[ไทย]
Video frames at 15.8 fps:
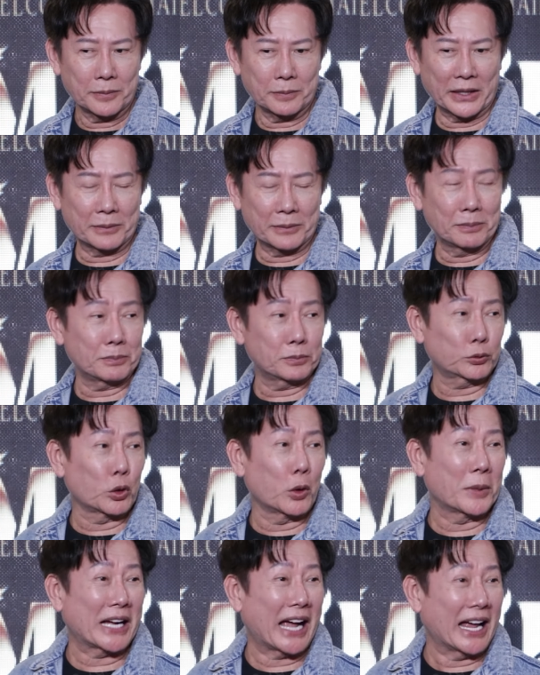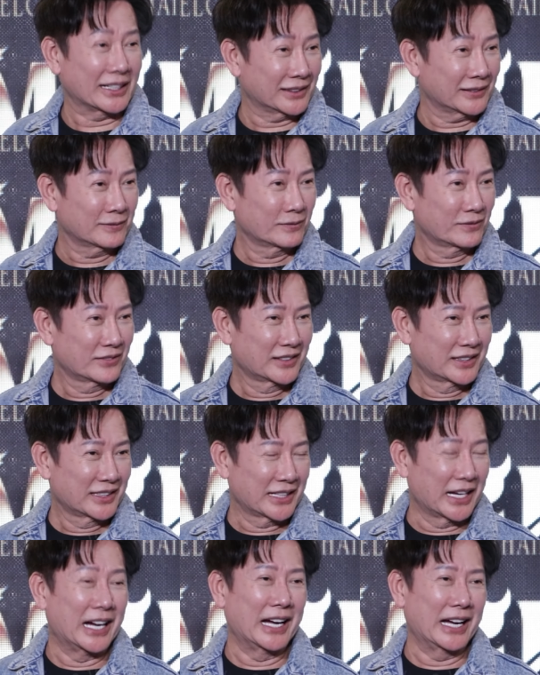เป็นตัวประกัน
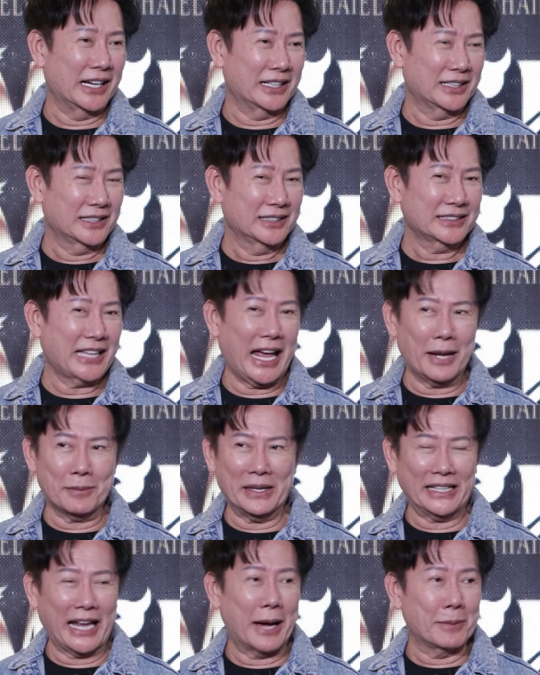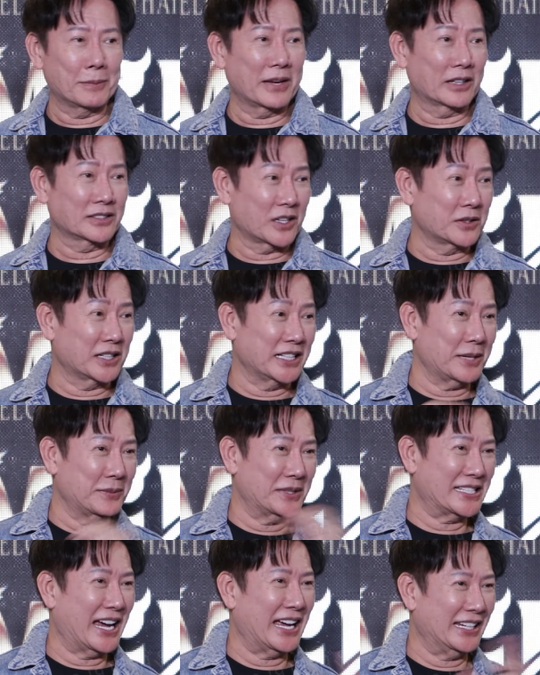อ่าถ้าไม่ทำเราจะเอาเงินนี้
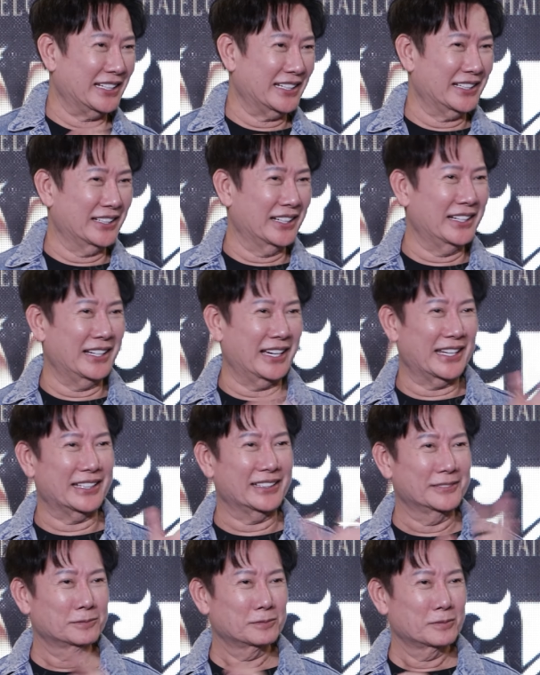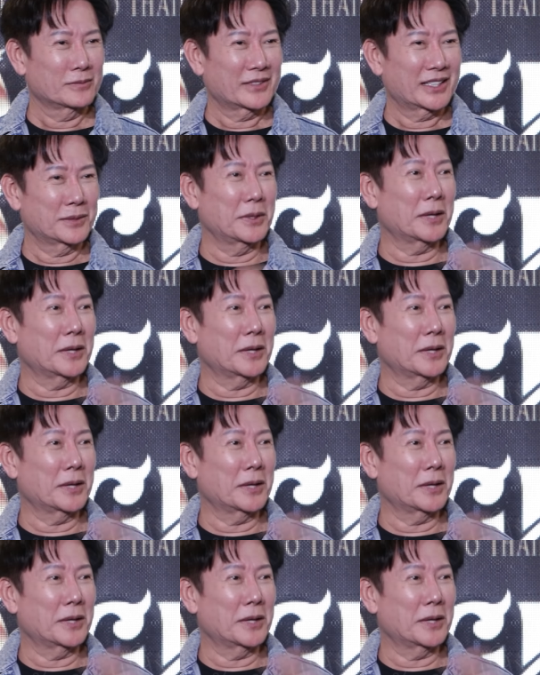ไปใช้เรื่อยๆ